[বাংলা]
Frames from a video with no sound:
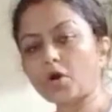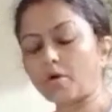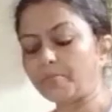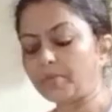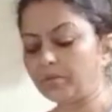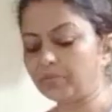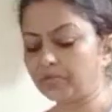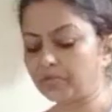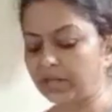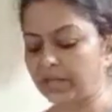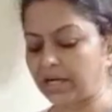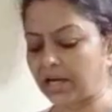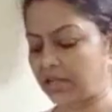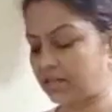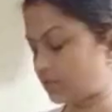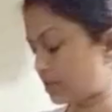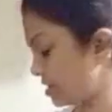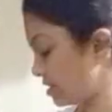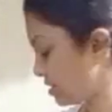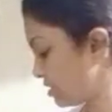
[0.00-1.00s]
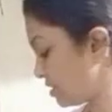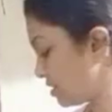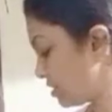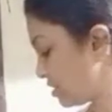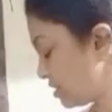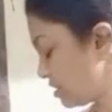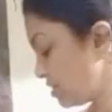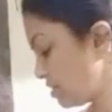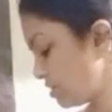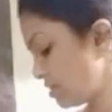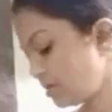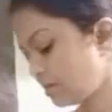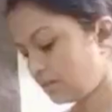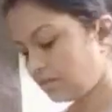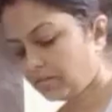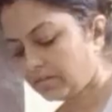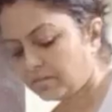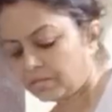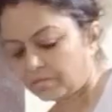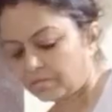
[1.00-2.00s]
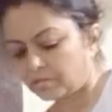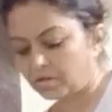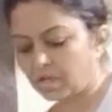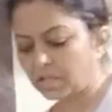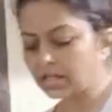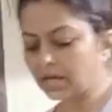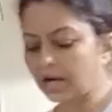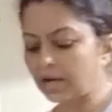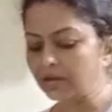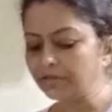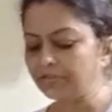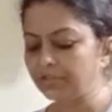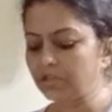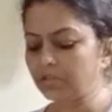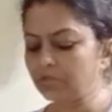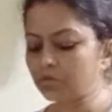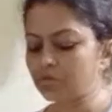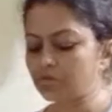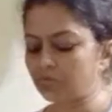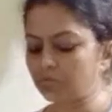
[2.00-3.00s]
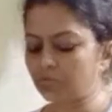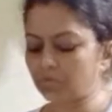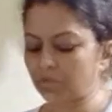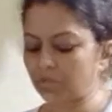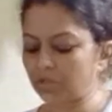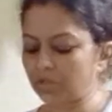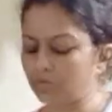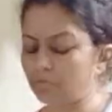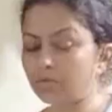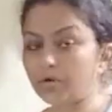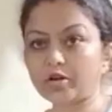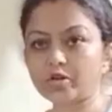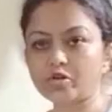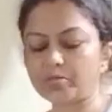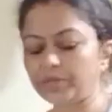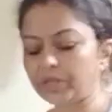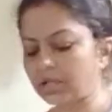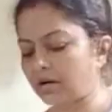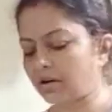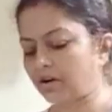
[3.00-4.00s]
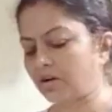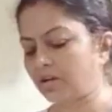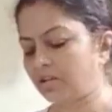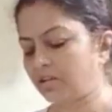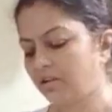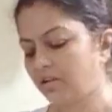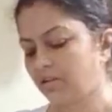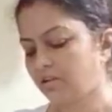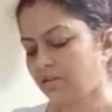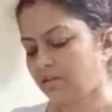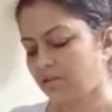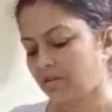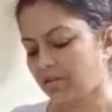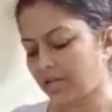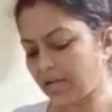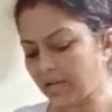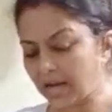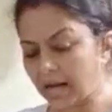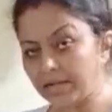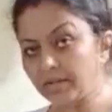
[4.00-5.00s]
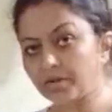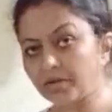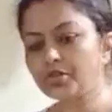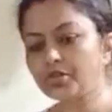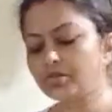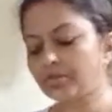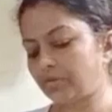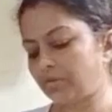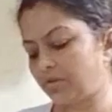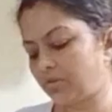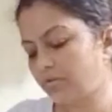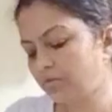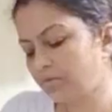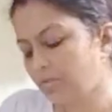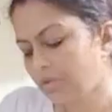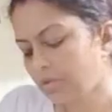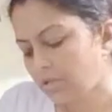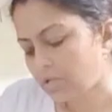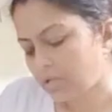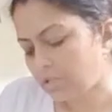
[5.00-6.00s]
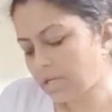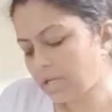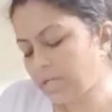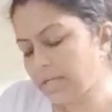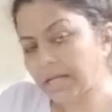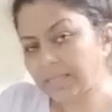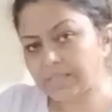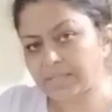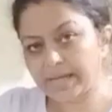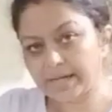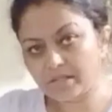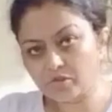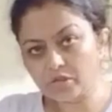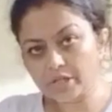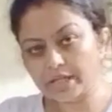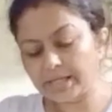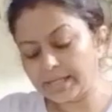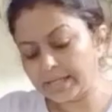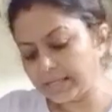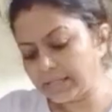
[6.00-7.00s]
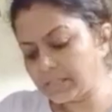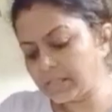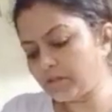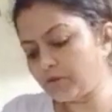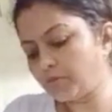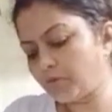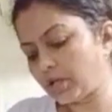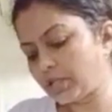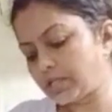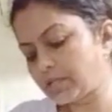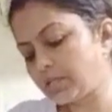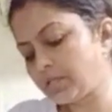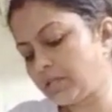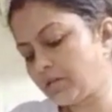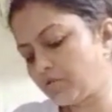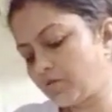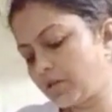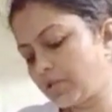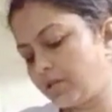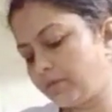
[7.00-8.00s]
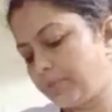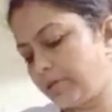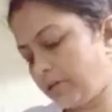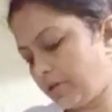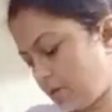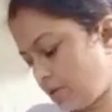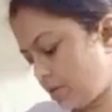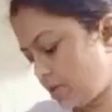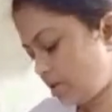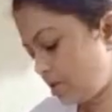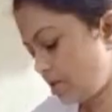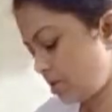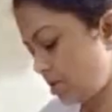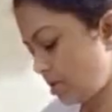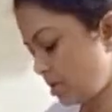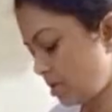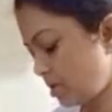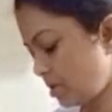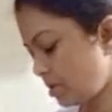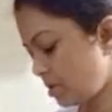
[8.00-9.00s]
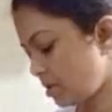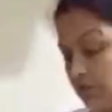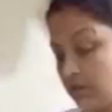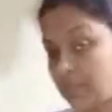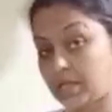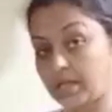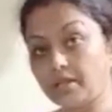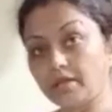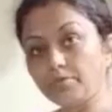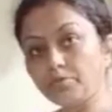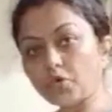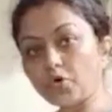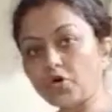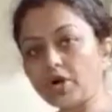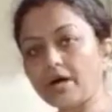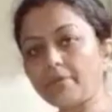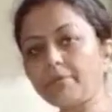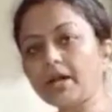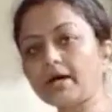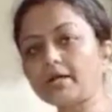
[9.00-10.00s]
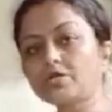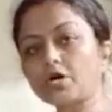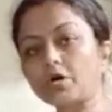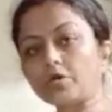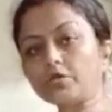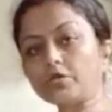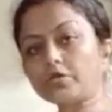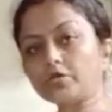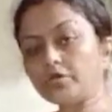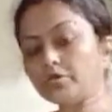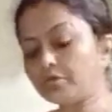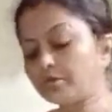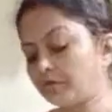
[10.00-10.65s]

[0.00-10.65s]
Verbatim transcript: প্রবলেম হয়ে গেছে ওটা ছাড়া ভিডিও শুট করতে খুব অসুবিধা হয় কেনাই ওই জন্য দেখি আজকে একজনকে ডেকেছি বলেছে ঠিক করে দেবে সেদিন বললাম না যখন কোনো